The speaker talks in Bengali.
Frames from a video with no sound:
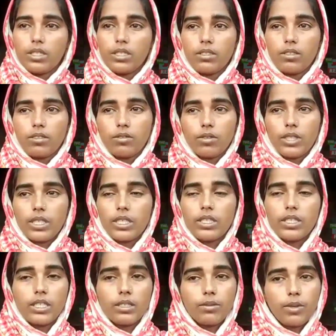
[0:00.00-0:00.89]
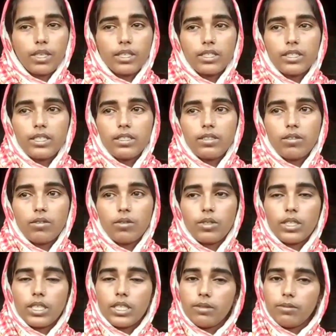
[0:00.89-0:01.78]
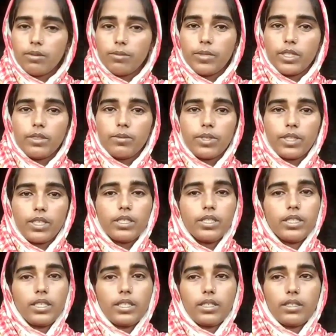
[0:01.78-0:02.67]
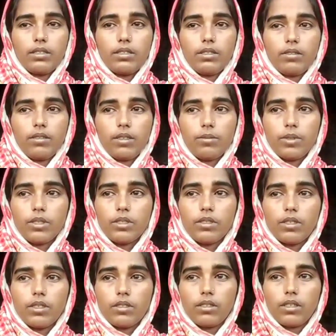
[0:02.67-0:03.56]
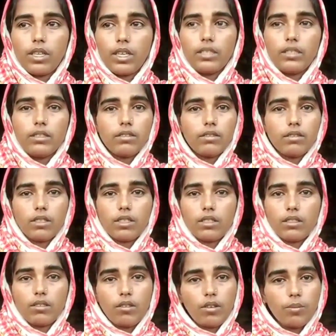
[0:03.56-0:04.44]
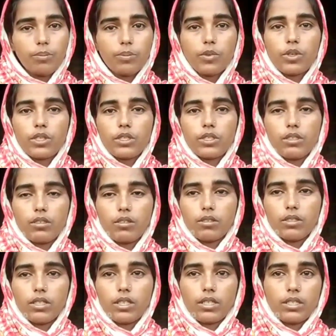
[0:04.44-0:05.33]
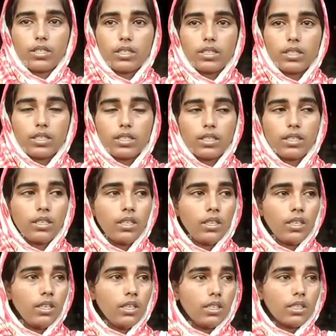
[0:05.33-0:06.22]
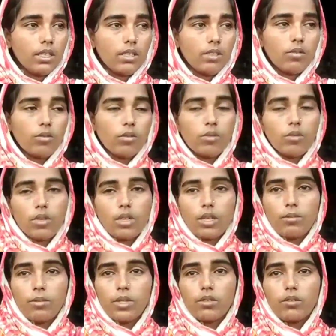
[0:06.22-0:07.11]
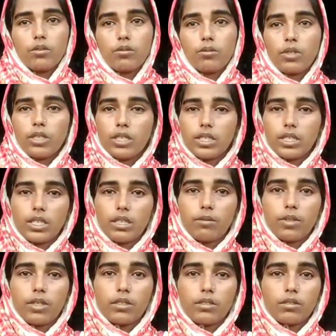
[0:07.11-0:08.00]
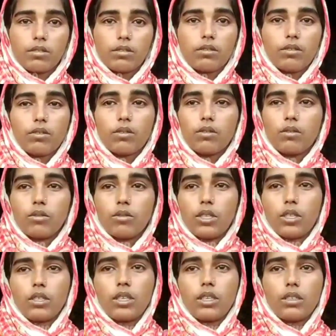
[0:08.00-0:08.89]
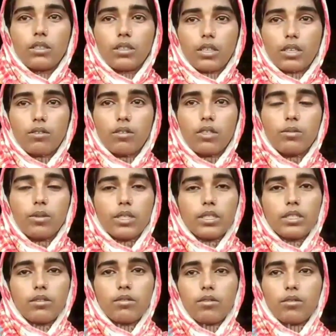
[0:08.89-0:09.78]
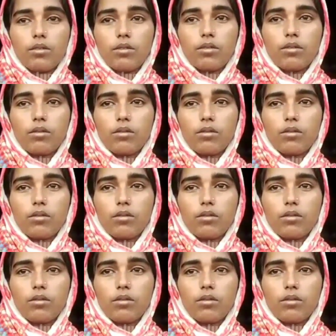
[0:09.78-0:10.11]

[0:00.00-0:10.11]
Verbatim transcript: রাতে যখন এখান থেকে বাড়ি যাই তখন এখানে আমি মেন ফেলে দিয়ে গেছি আমার লাইন অফ করা ছিল চারিদিক থেকে কিন্তু আমার অনুমান এটা আমার শত্রুতার কারণে বা যে কোনো